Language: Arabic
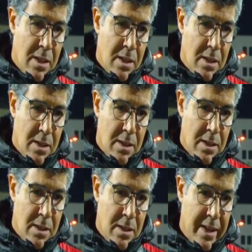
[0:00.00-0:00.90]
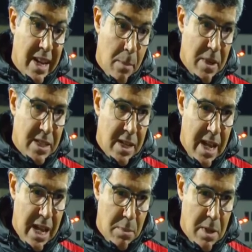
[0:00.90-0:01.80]
آه، الرغبه ديال
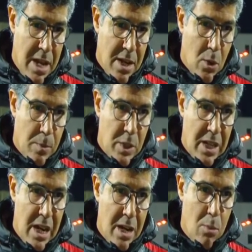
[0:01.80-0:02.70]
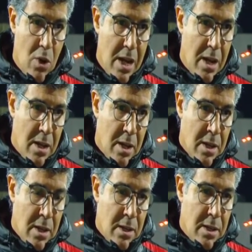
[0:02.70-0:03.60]
اللاعبين انهم يقلبوا على
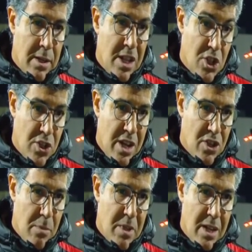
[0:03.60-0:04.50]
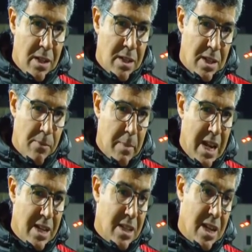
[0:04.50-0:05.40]
آه، نتيجه ايجابيه كيف ما
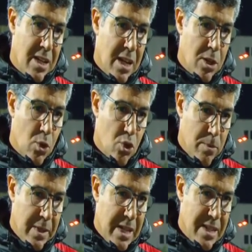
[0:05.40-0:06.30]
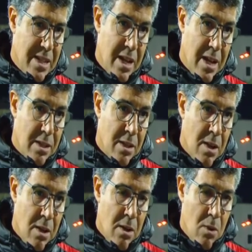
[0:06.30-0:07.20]
لاحظنا كنا نخرجوا بثلاثه نقاط
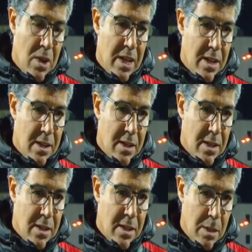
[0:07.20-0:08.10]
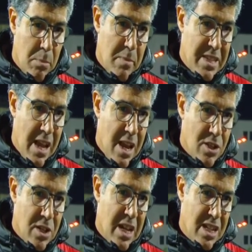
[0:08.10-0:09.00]
ولكن آه، ربي ما
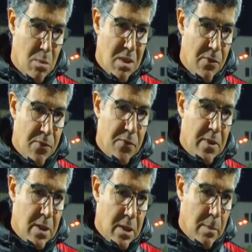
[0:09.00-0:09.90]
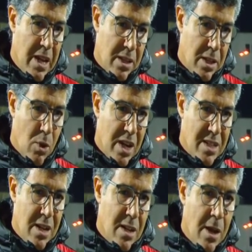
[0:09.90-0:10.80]
سهلش كنتمنى في باقي الدورات
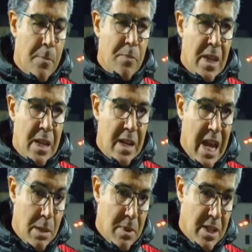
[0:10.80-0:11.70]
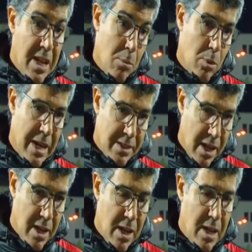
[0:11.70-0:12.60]
ان اللاعبين يلعبوا بهذه
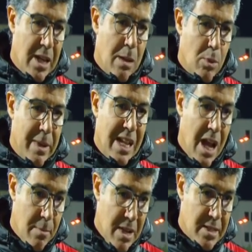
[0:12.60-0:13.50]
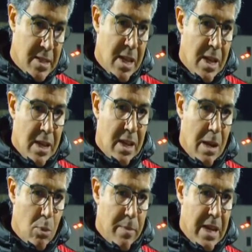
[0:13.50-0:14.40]
الطريقه يلعبوا بهذا الحماس
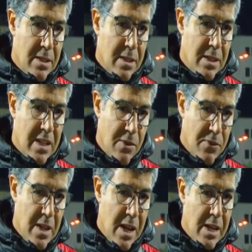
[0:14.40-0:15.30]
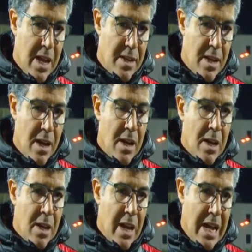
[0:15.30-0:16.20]
يلعبوا بهذه الكيفيه لان
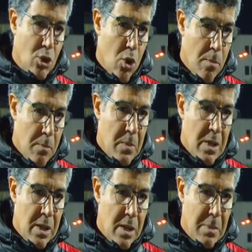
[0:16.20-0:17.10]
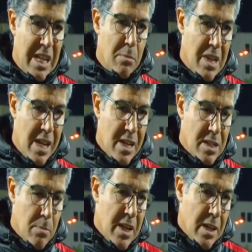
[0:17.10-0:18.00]
عندهم من
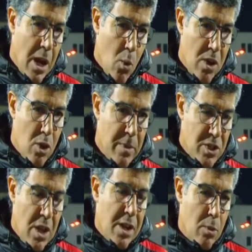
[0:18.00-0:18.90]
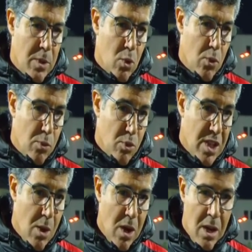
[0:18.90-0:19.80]
الامكانيات ما يخول لهم باش انهم يكونوا في
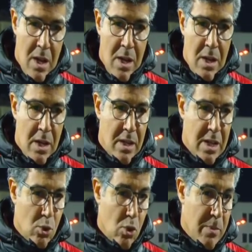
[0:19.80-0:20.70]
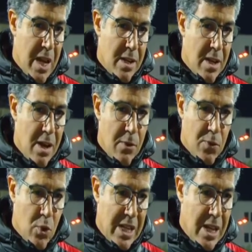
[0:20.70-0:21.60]
مستوى آه، كنظن بان في
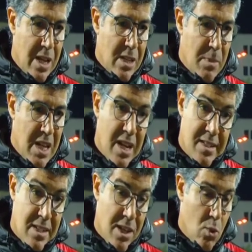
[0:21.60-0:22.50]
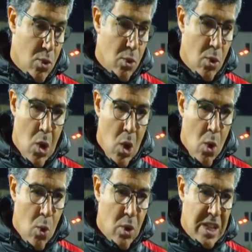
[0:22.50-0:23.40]
كره القدم النكسات كيكونوا
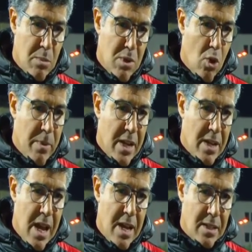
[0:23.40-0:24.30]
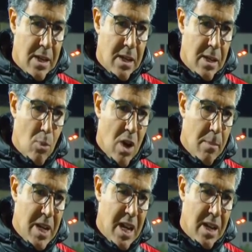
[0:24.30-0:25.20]
وكنتمناو بان هذيك
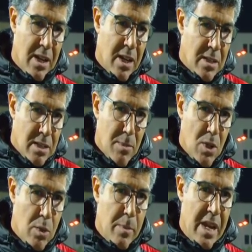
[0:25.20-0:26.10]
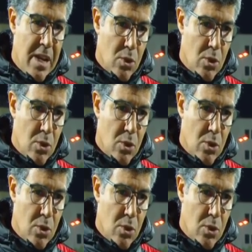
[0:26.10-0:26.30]
المقابله الاخيره نتمناو بانها